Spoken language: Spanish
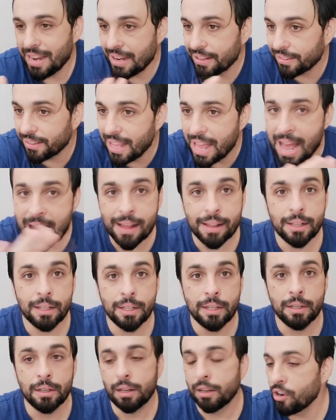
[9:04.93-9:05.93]
Ya está.
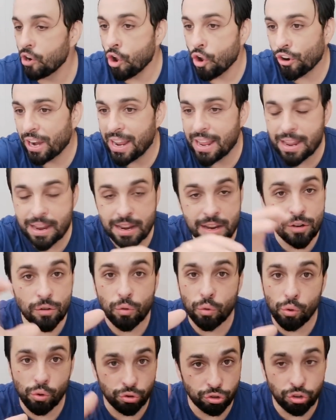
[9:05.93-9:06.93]
Lo,
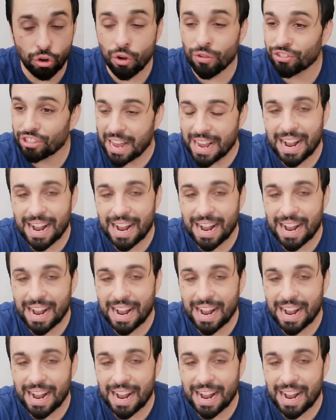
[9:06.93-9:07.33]
incluso